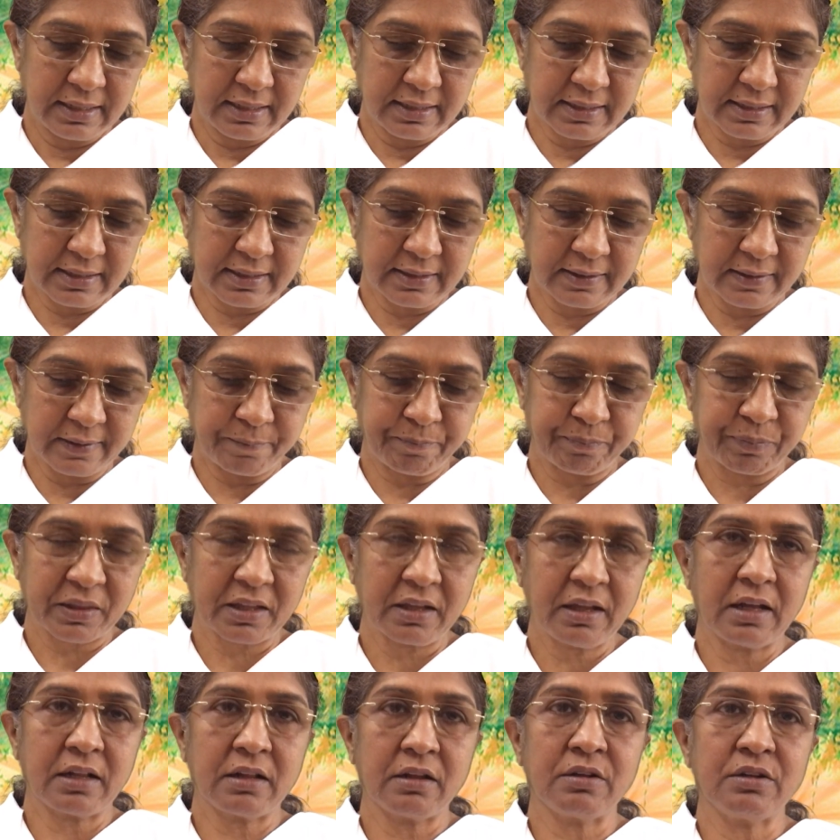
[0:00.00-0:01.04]

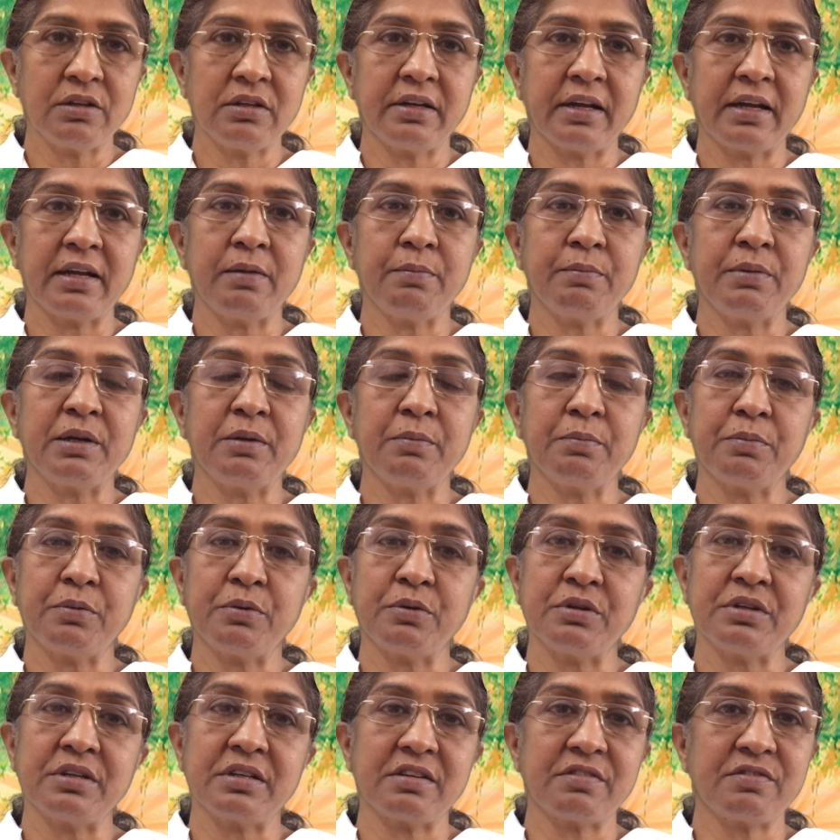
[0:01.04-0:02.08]
இருக்குது அதாவது டைமண்ட்
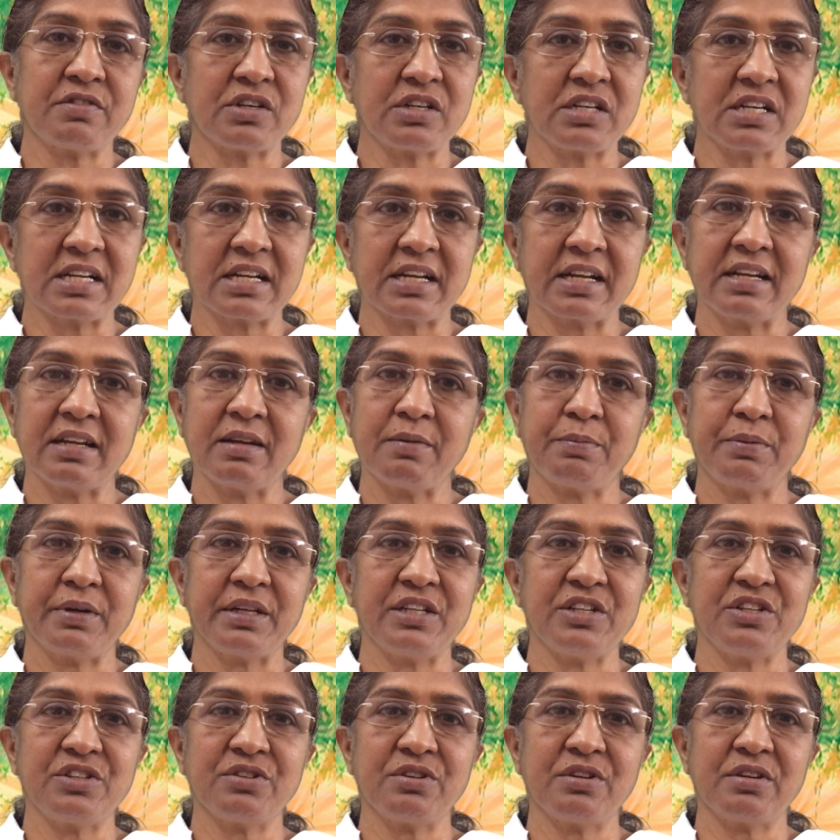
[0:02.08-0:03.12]
போன்ற வாழ்க்கை
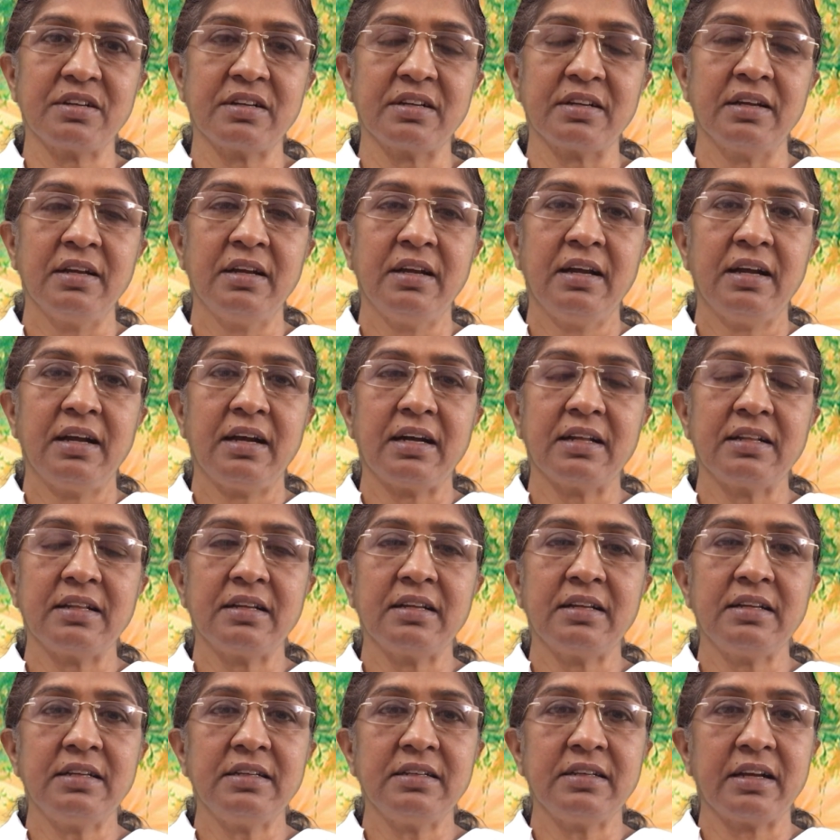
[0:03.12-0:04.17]
அப்படின்னு சொல்கிறார்
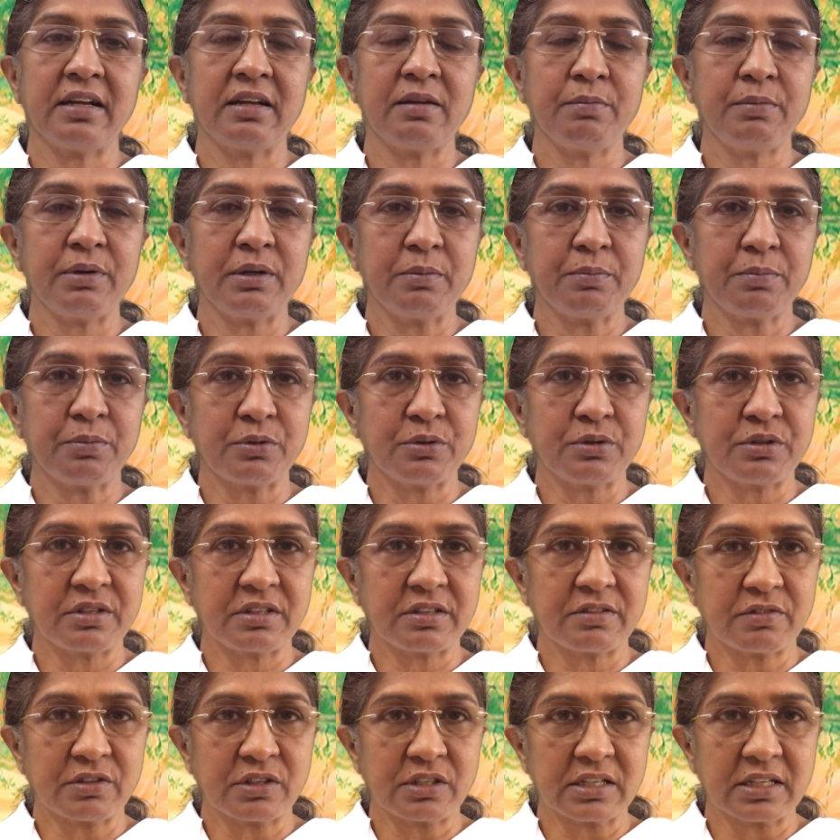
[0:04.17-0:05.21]
அதனால் டைமண்ட்
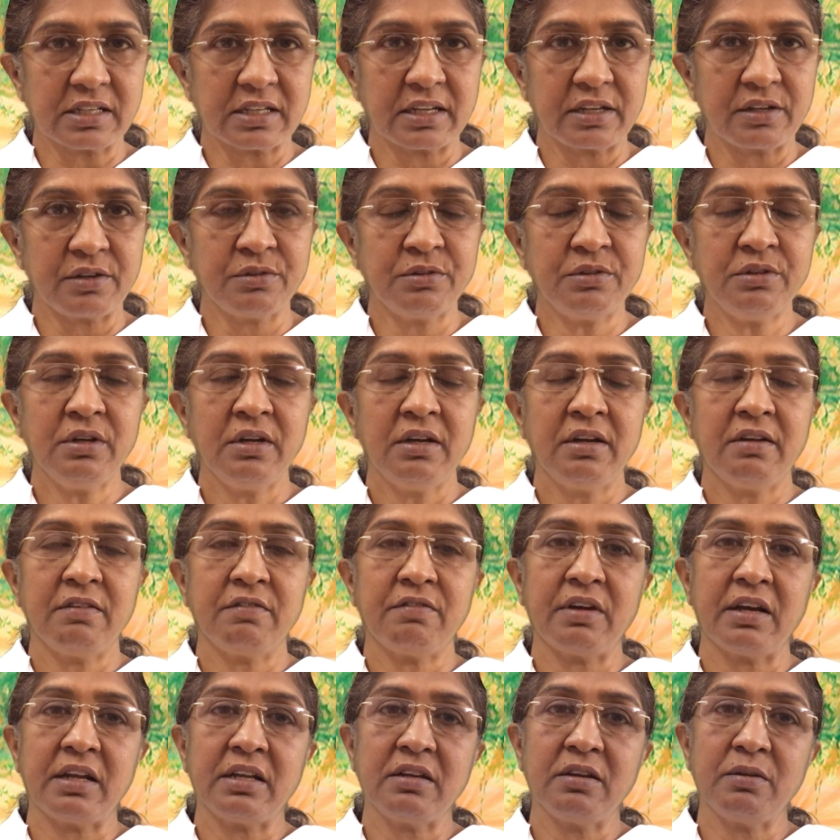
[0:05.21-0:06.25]
போன்ற வாழ்க்கையும்
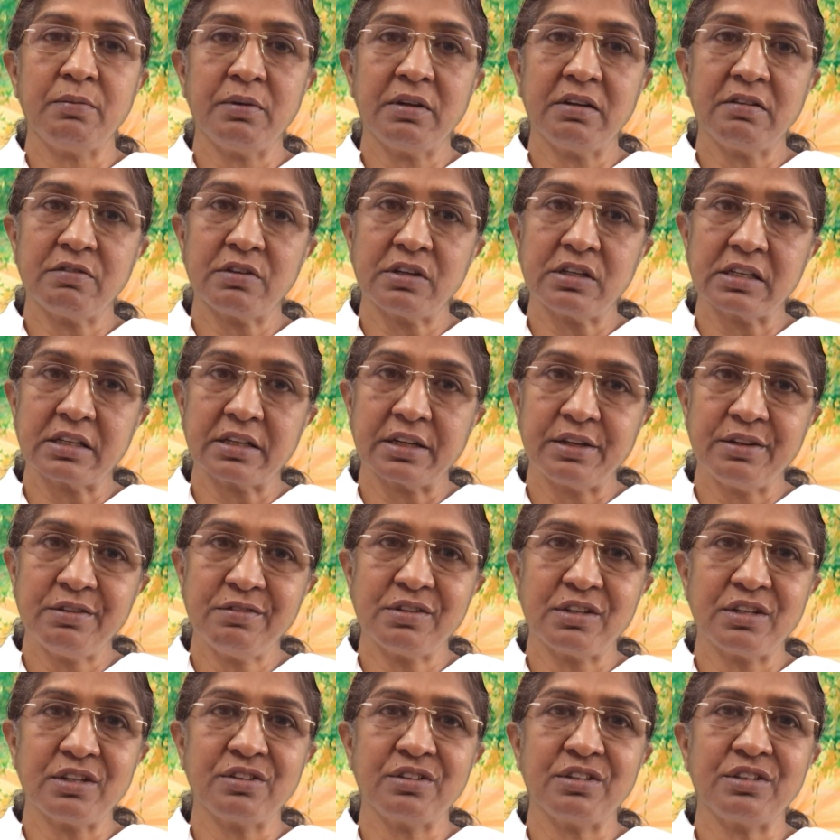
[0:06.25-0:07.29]
வேல்யூபிள்
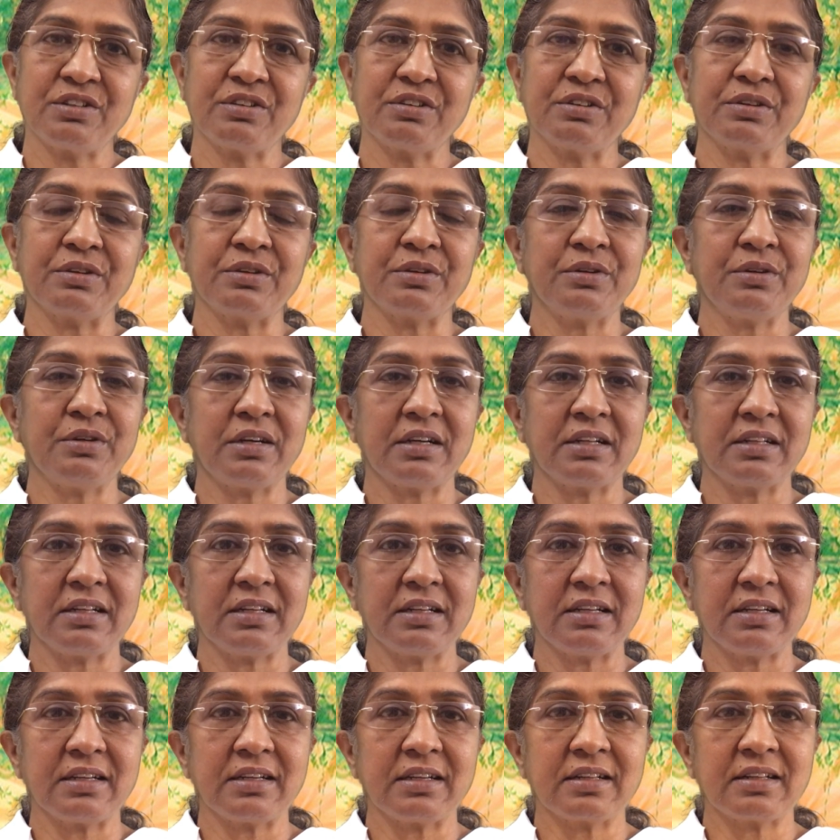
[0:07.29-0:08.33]
வாழ்க்கையும் வாழ்ந்துட்டுருக்குறோம் அதே
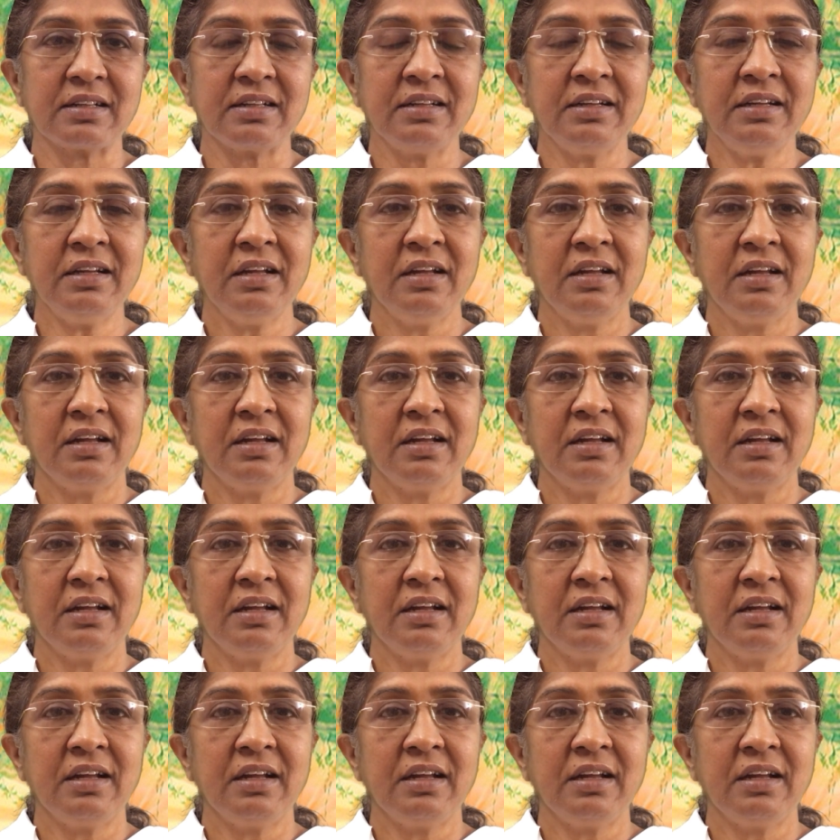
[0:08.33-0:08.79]
நேரத்தில்